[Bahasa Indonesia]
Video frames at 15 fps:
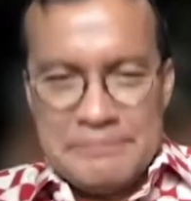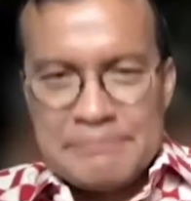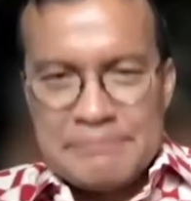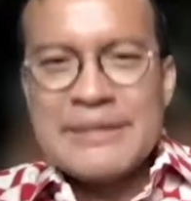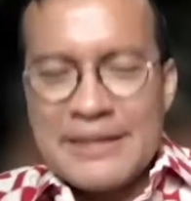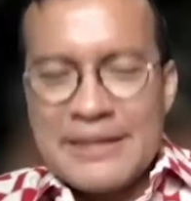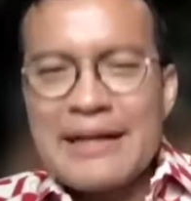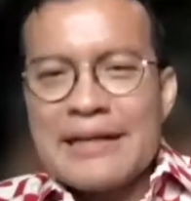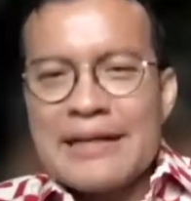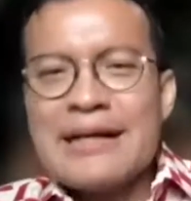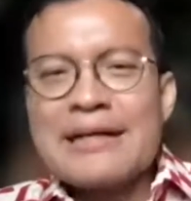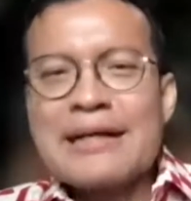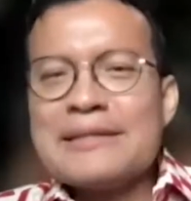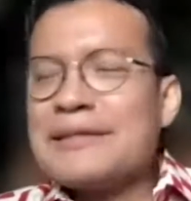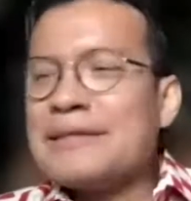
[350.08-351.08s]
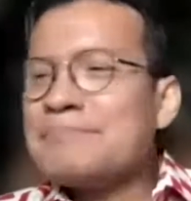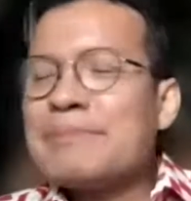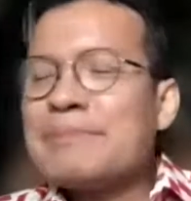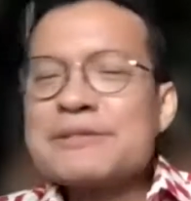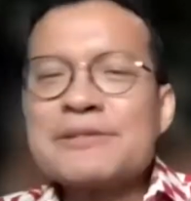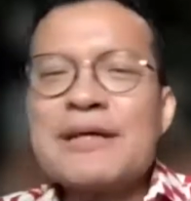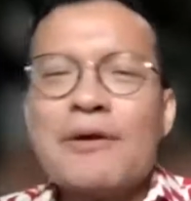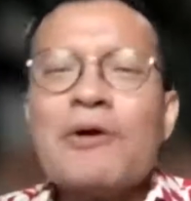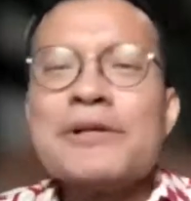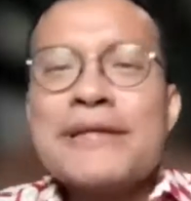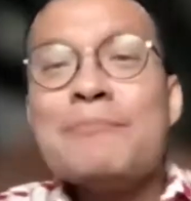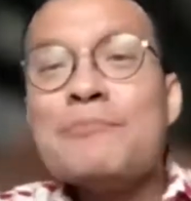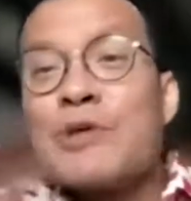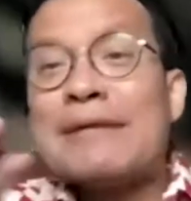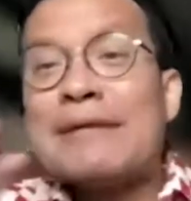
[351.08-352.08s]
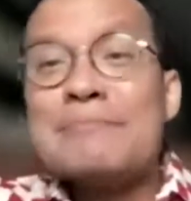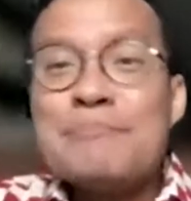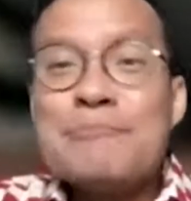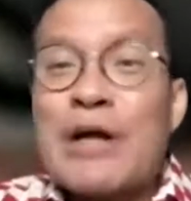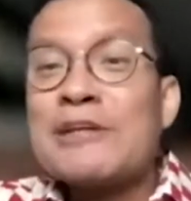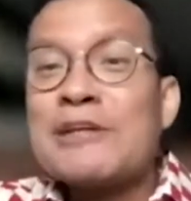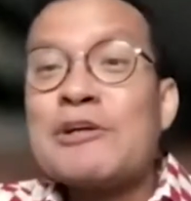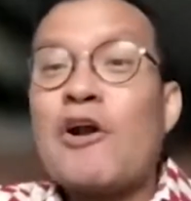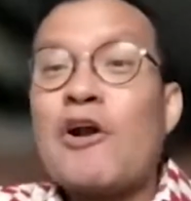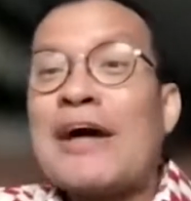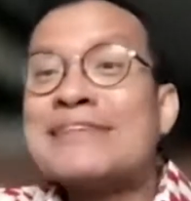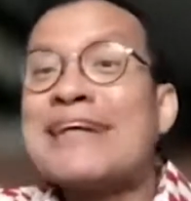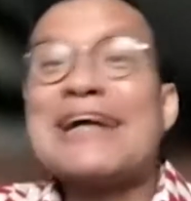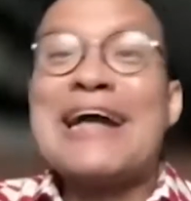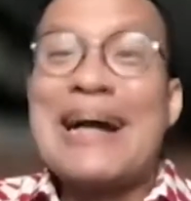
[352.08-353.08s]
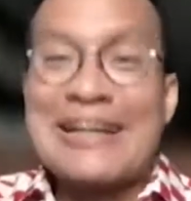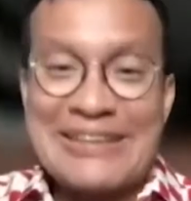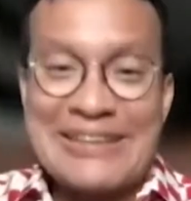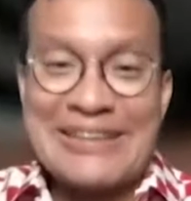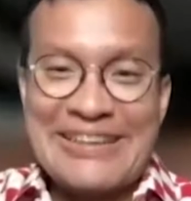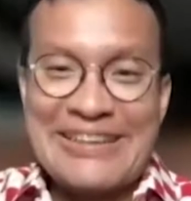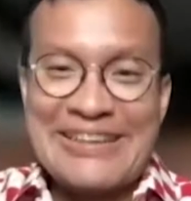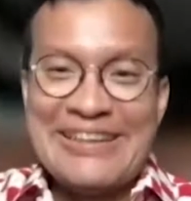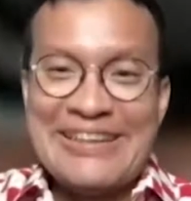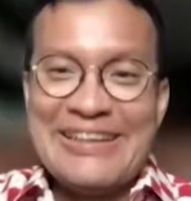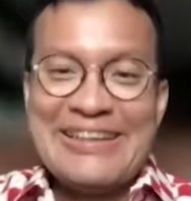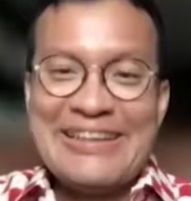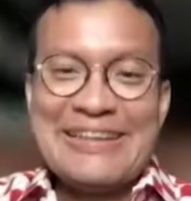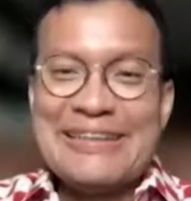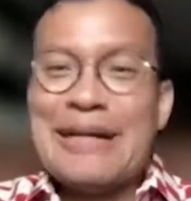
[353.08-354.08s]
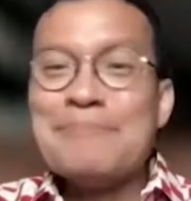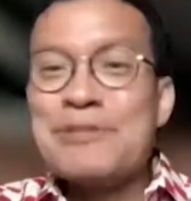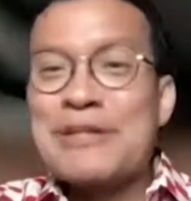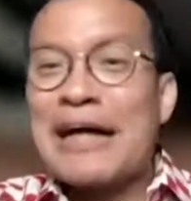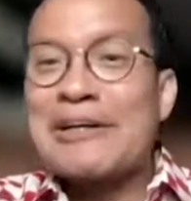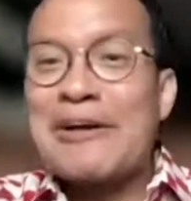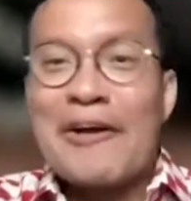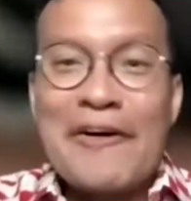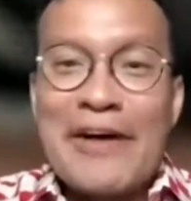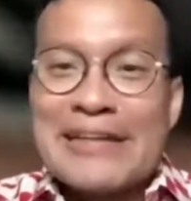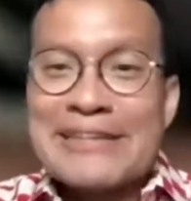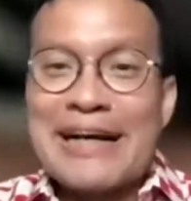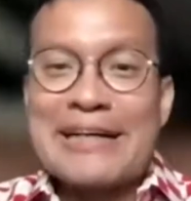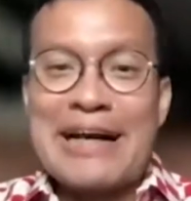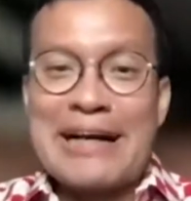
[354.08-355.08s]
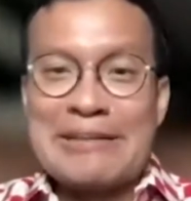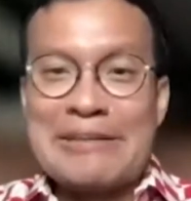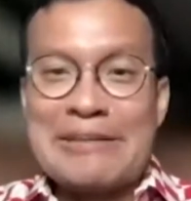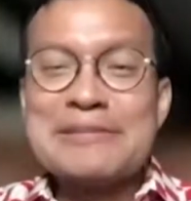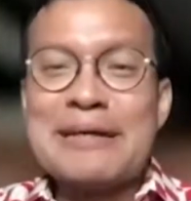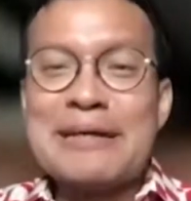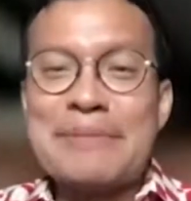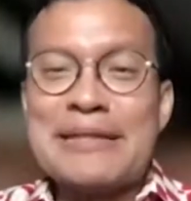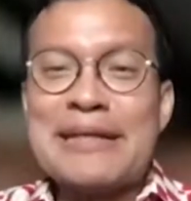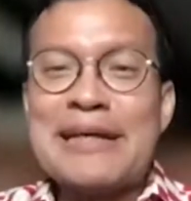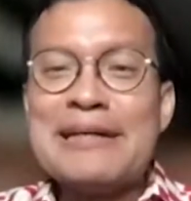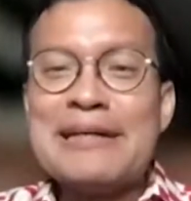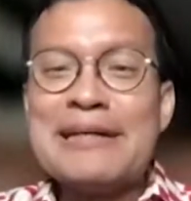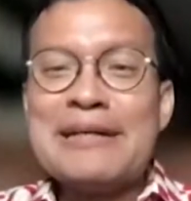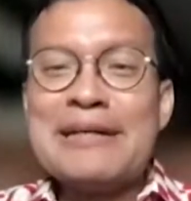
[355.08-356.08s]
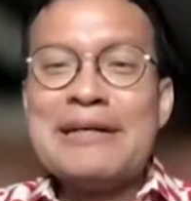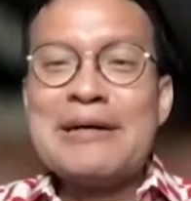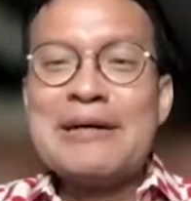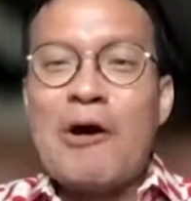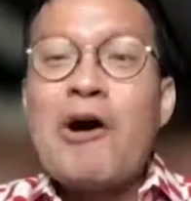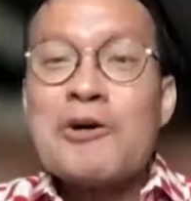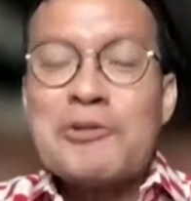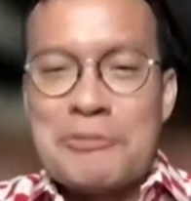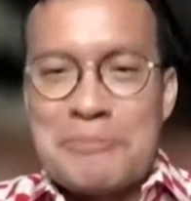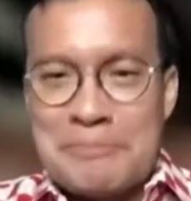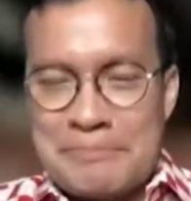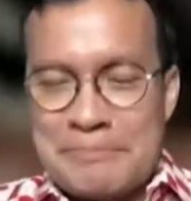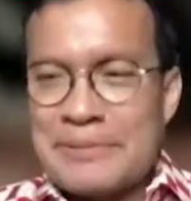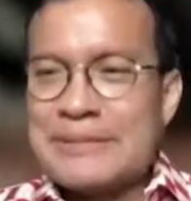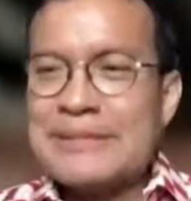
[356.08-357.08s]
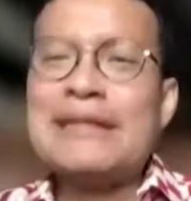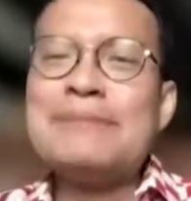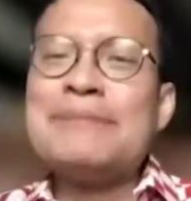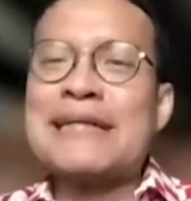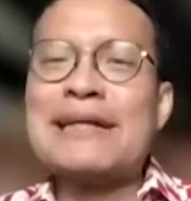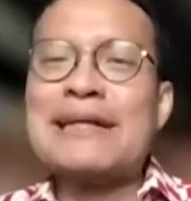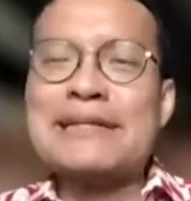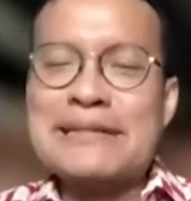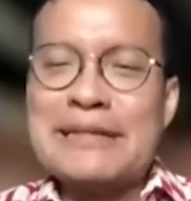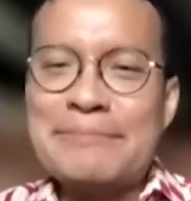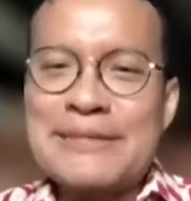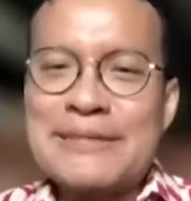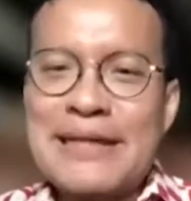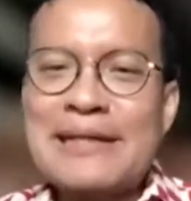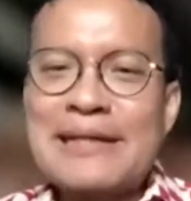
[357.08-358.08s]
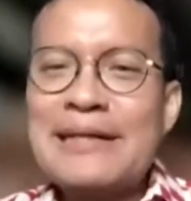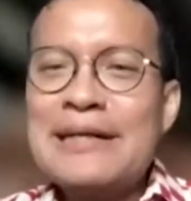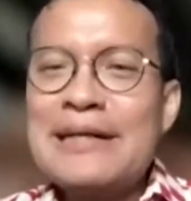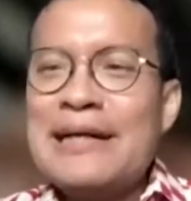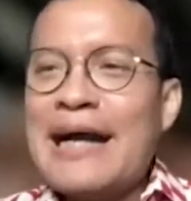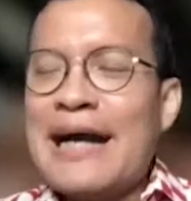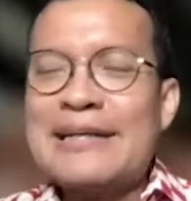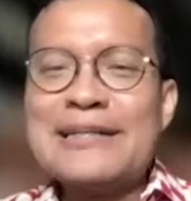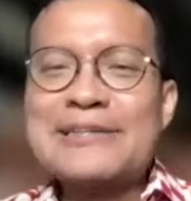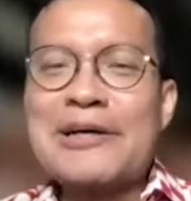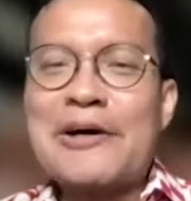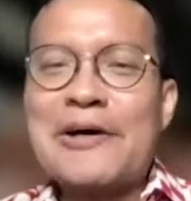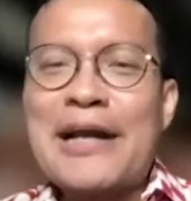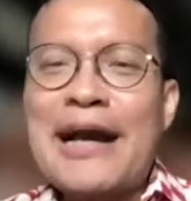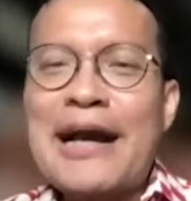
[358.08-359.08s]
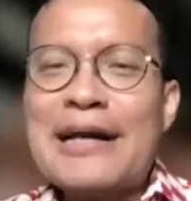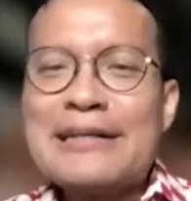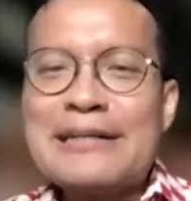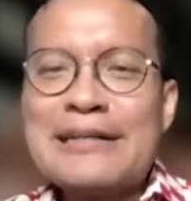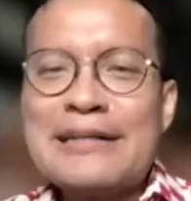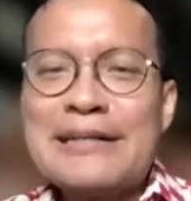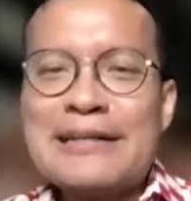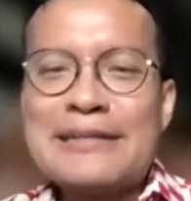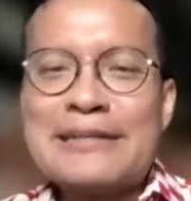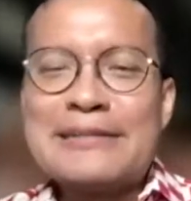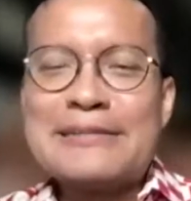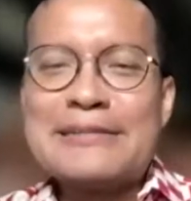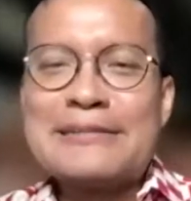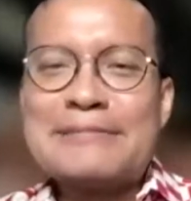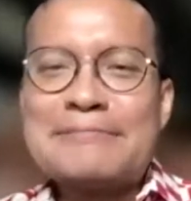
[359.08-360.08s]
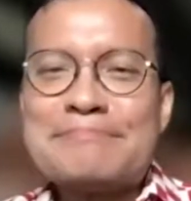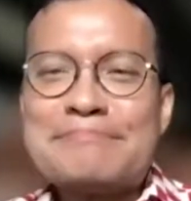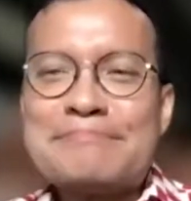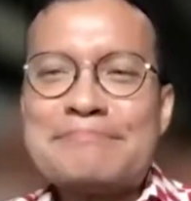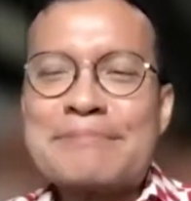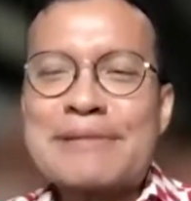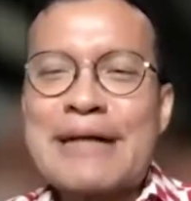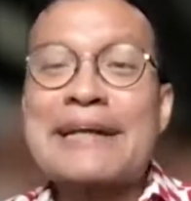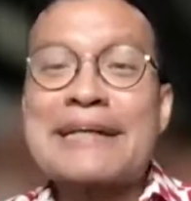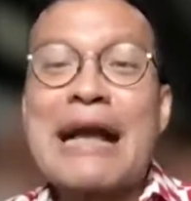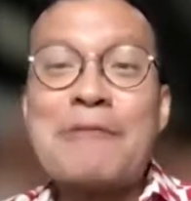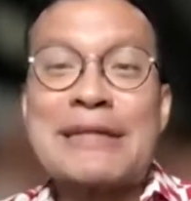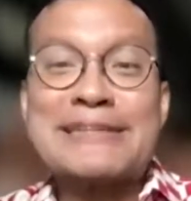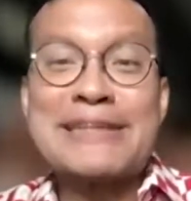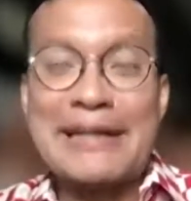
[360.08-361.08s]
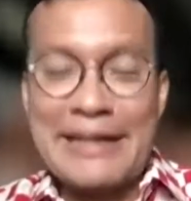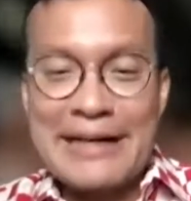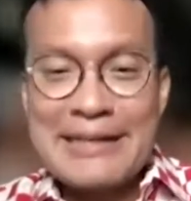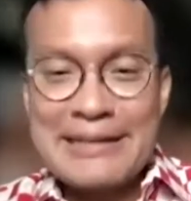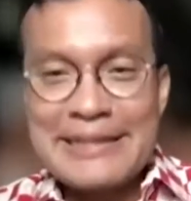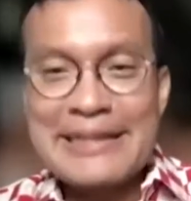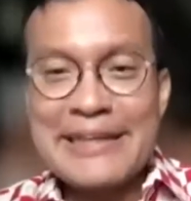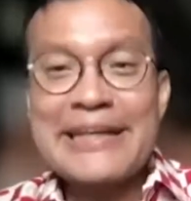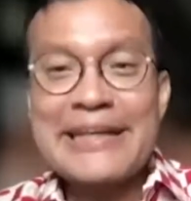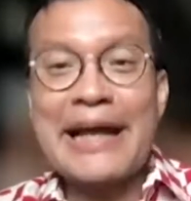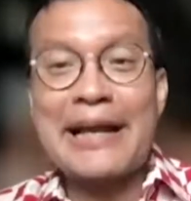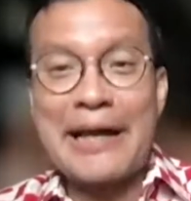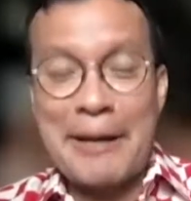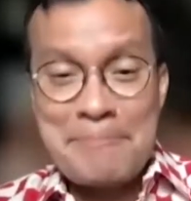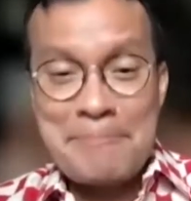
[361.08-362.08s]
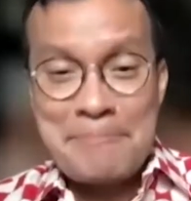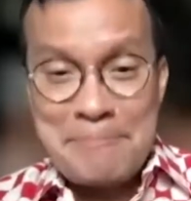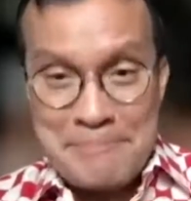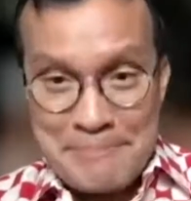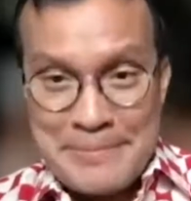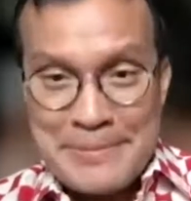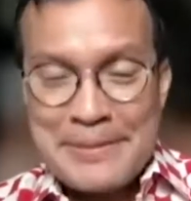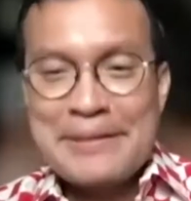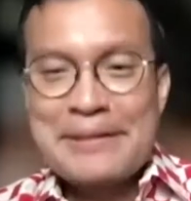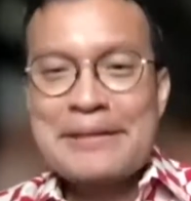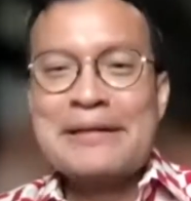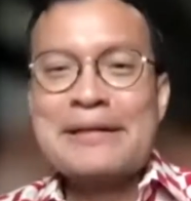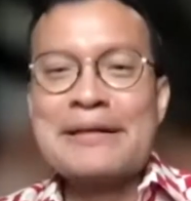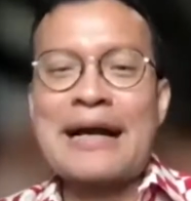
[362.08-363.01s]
Menyederhanakan ya maksudnya oh dia bukan bukan golongan saya gitu. Mm-hmm. Dia bukan golongan saya gitu. Itu namanya oknum. Jadi misalnya gini, misalnya ada seorang uh, karyawan saya di ILM, uh-huh. Mhm.